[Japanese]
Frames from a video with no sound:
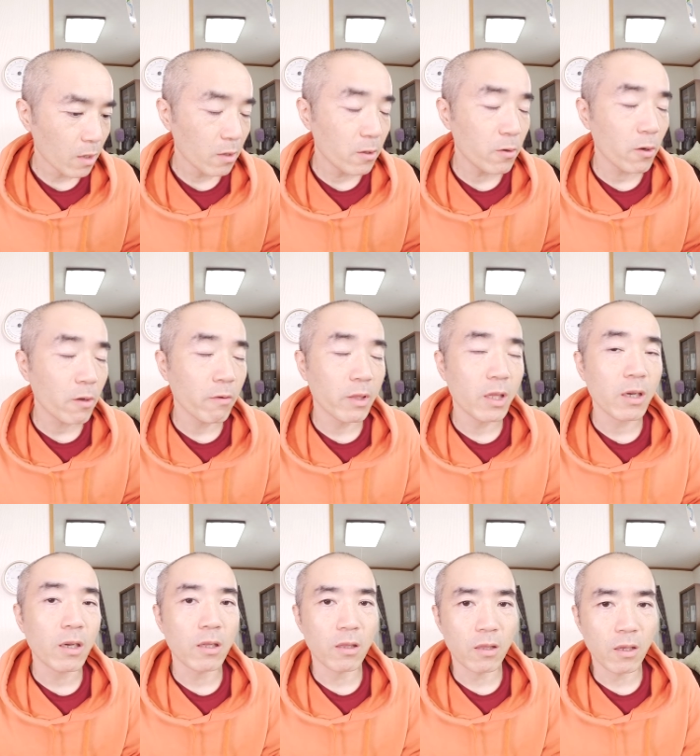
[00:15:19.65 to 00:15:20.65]
匂いはな
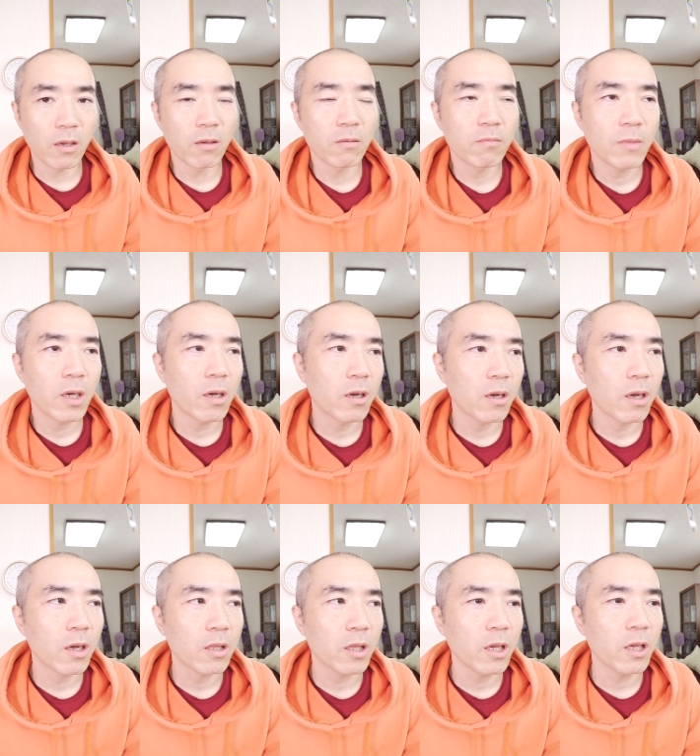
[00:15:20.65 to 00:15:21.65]
かったまあ
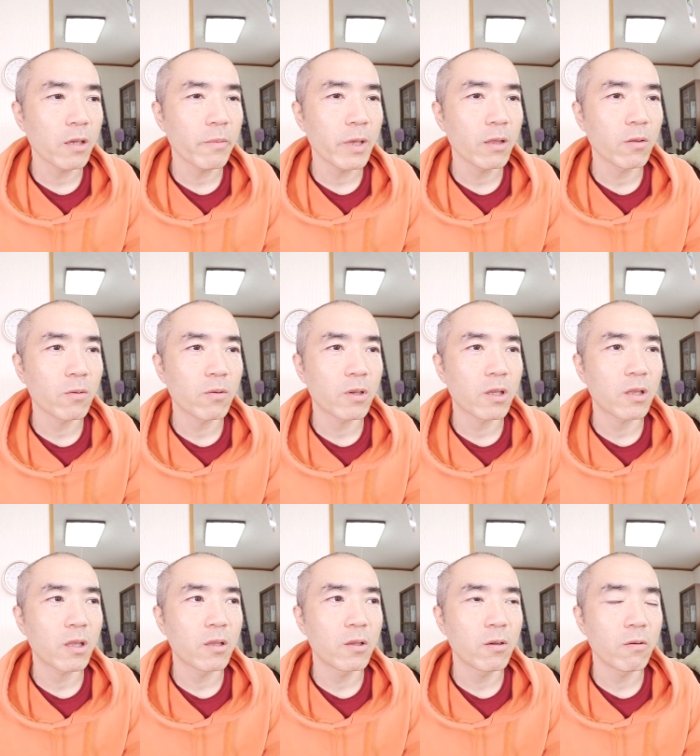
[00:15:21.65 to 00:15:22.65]
硬い便の時っ
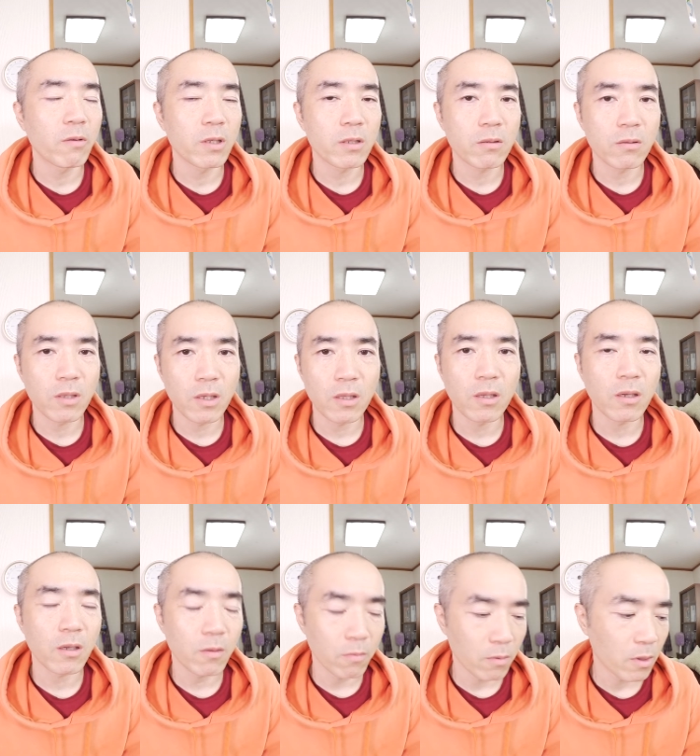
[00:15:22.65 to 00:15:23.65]
て匂いは少ないんだ
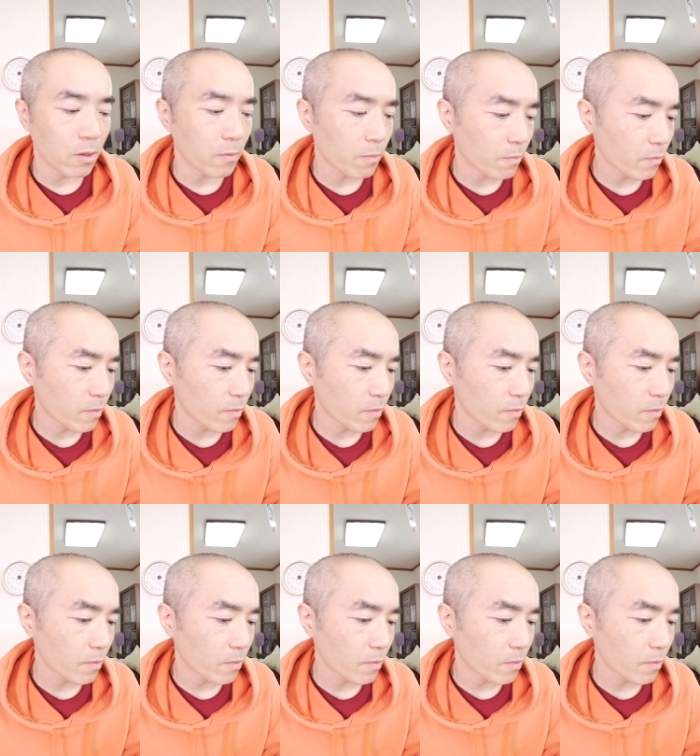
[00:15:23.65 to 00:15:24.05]
けどね